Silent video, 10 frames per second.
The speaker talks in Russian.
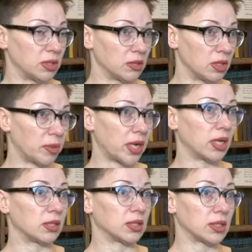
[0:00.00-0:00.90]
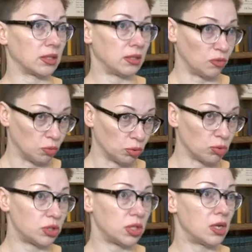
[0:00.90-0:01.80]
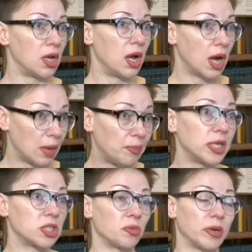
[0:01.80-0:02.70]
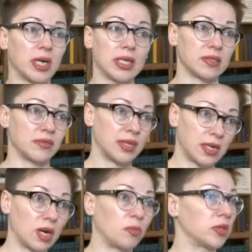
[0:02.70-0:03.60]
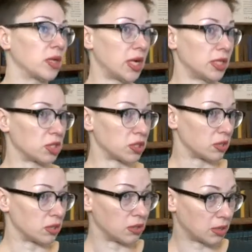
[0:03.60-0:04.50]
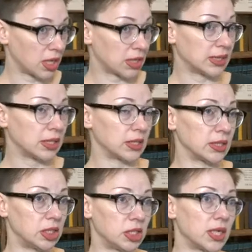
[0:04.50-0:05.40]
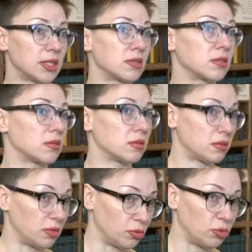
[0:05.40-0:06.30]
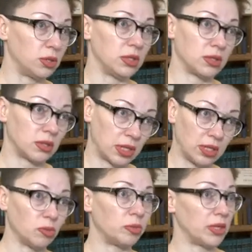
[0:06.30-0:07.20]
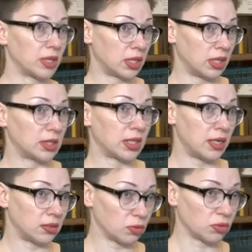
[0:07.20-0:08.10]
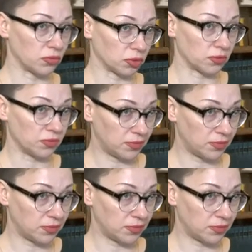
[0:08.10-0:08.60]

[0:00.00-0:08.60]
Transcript: делали проект «Назад и в будущее». Опять же показывали, как было раньше, как стало сейчас, э, люди какие были, какие стали. То есть вот